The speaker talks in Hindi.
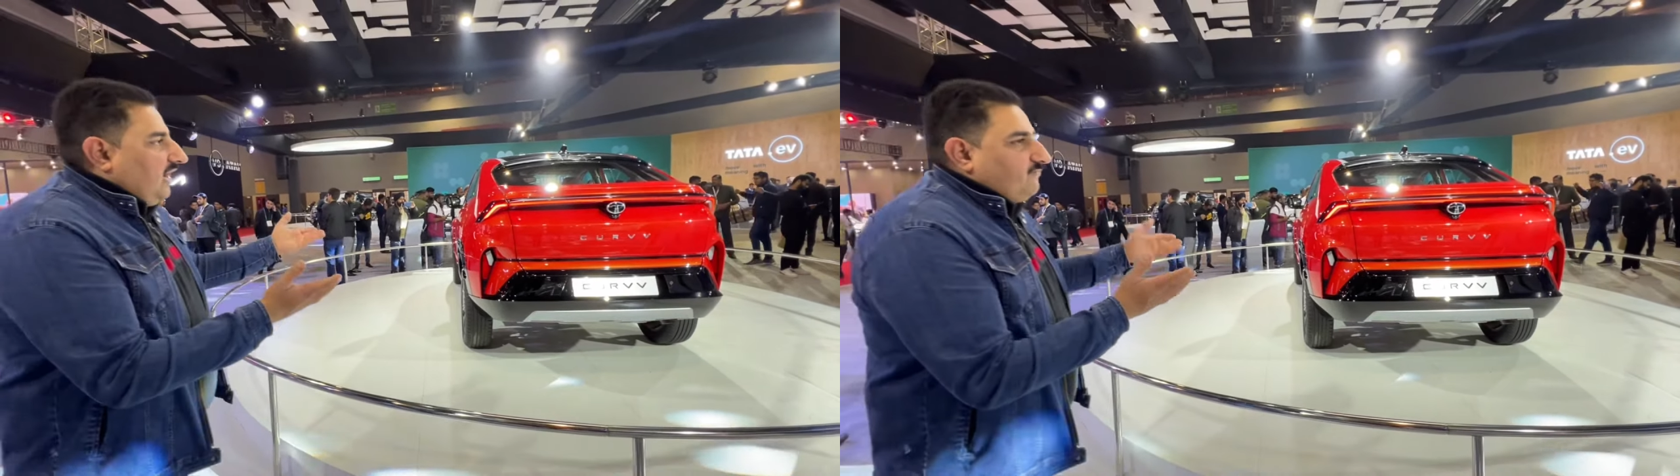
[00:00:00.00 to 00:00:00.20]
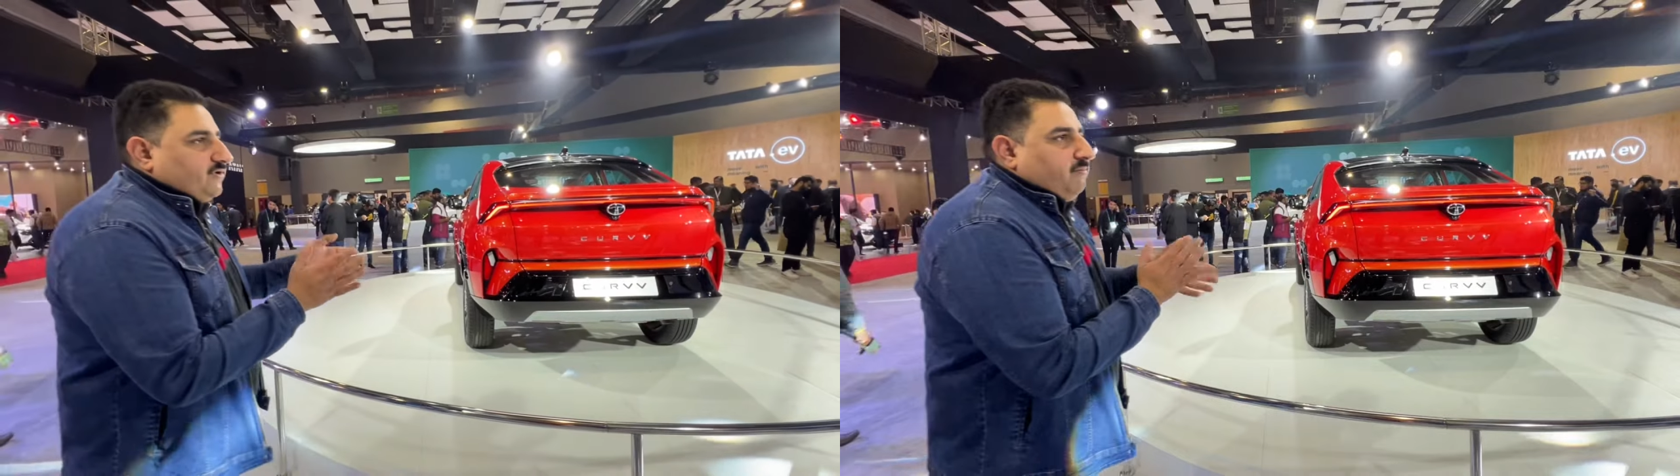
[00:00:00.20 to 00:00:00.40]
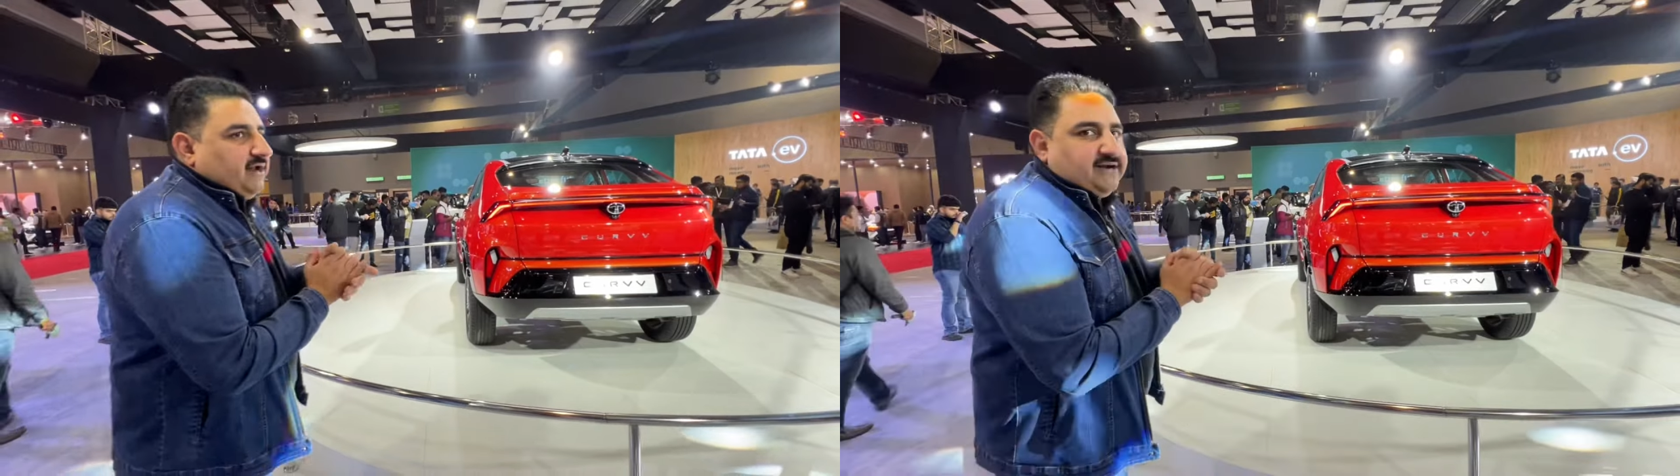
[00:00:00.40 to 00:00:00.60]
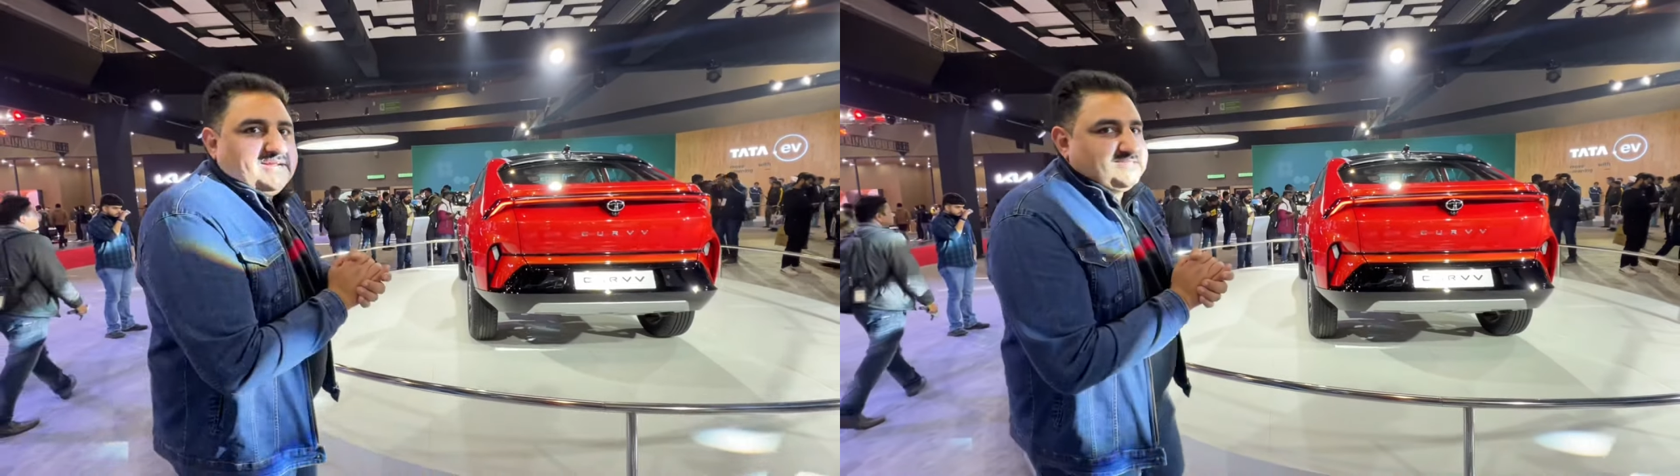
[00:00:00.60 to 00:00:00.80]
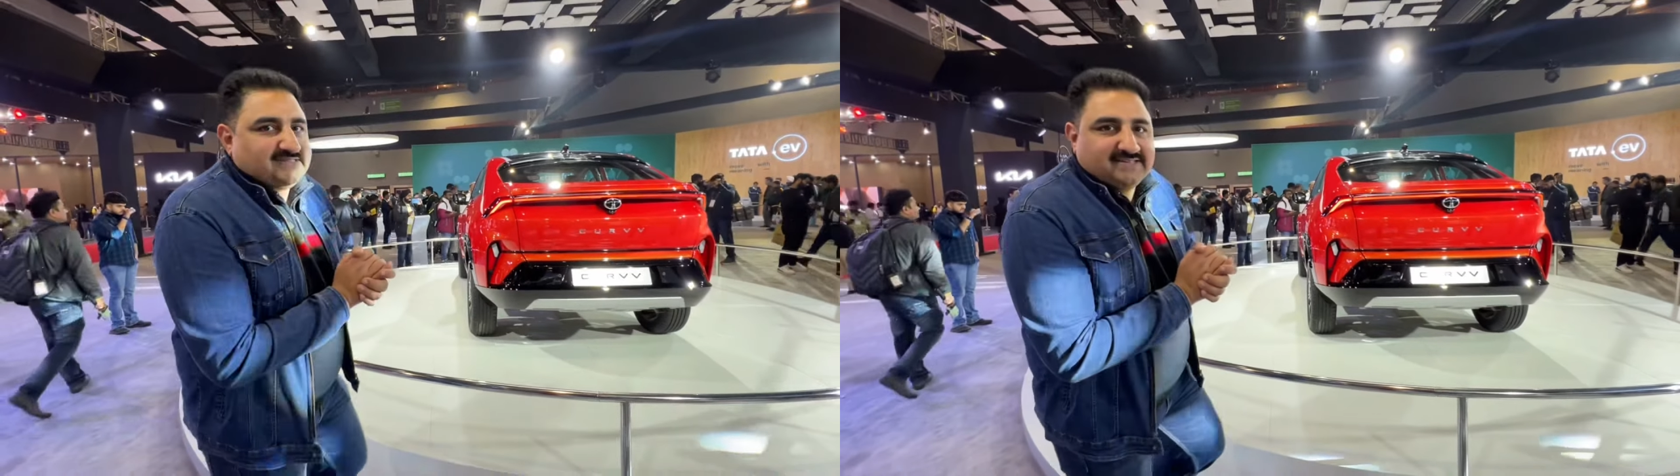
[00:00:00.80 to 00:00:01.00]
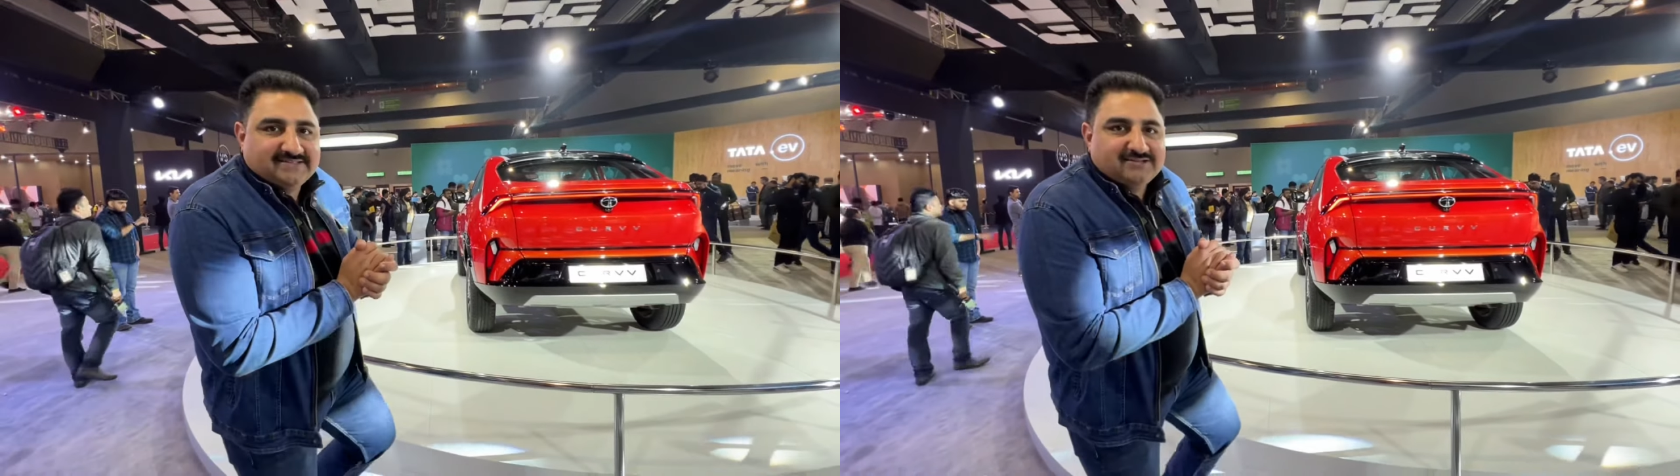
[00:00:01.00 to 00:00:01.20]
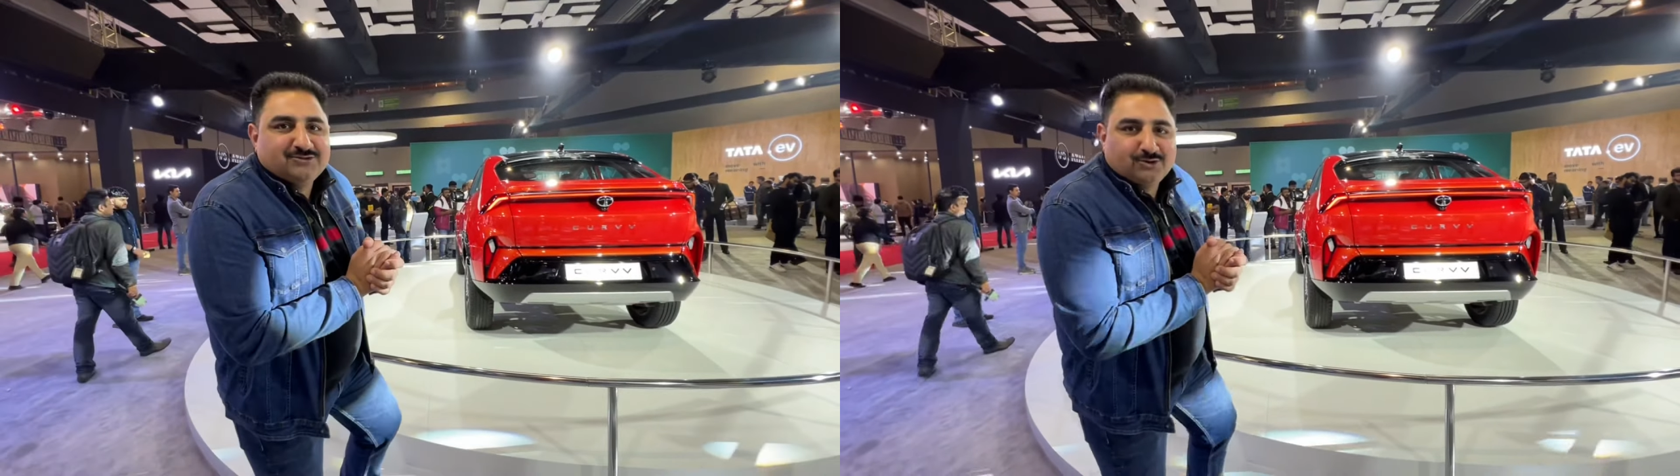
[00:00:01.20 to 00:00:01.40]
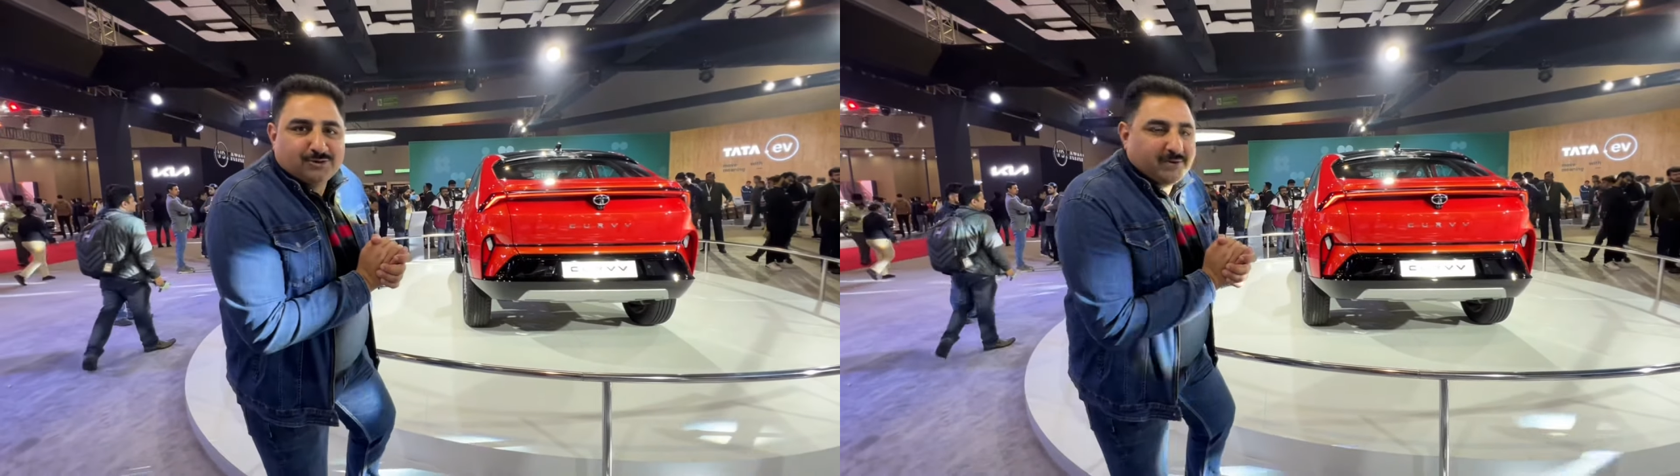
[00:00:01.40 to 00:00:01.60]
आफ्टर मार्केट एक्सेसरीज की
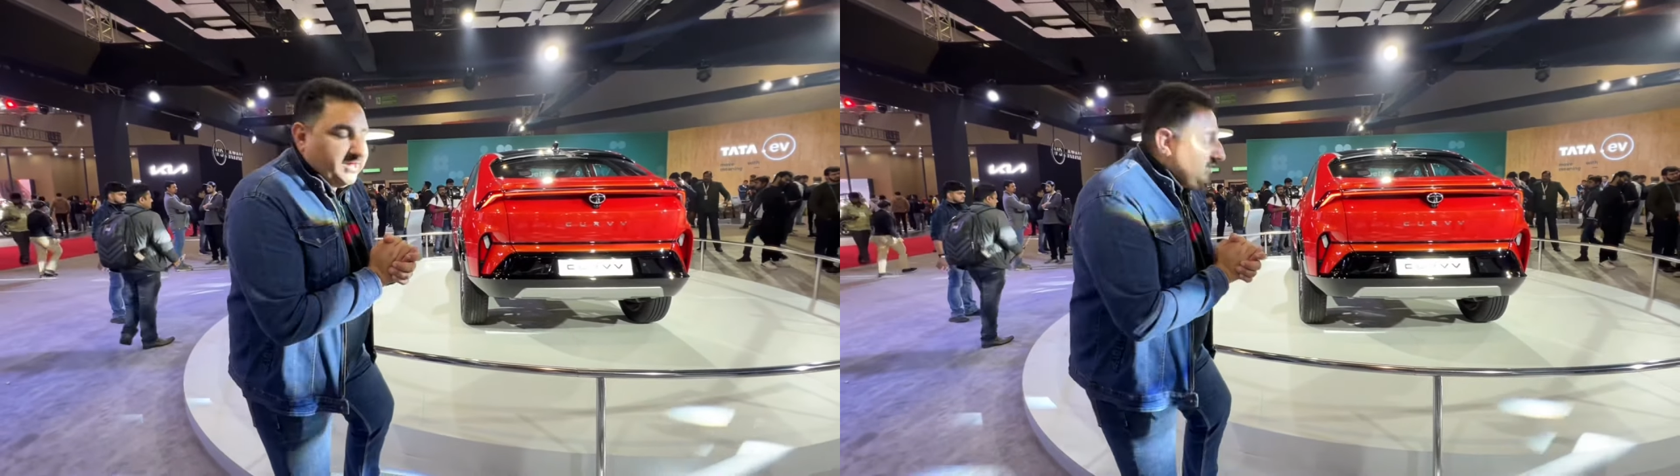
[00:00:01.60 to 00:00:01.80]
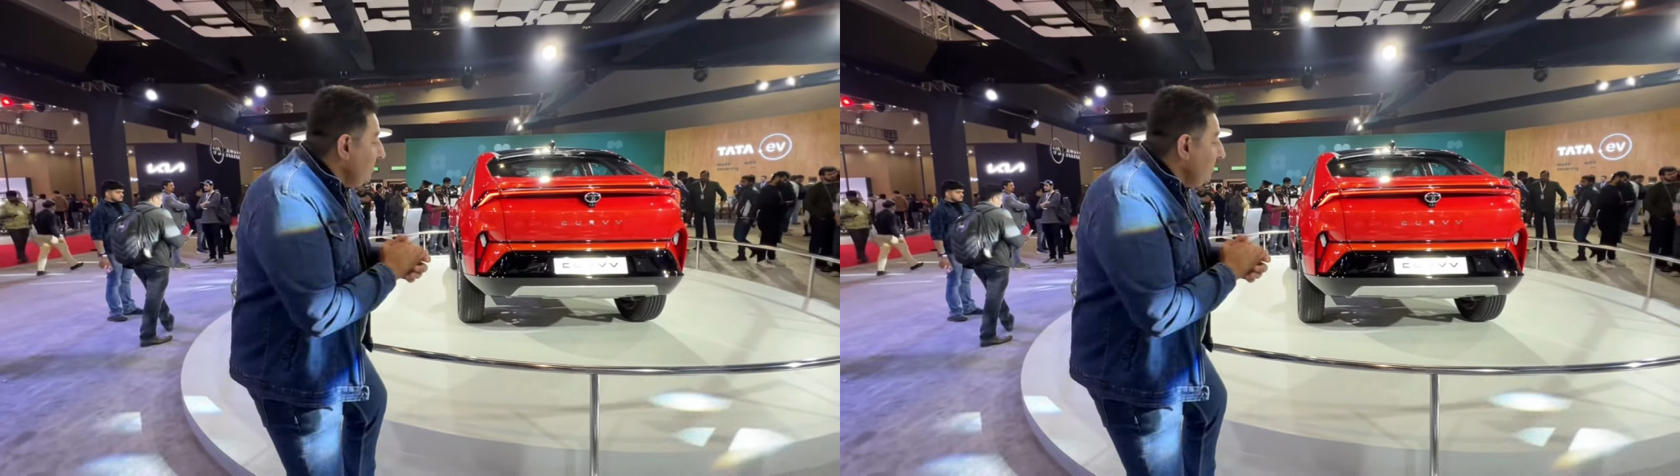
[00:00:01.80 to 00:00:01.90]
ज़रूरत पड़ेगी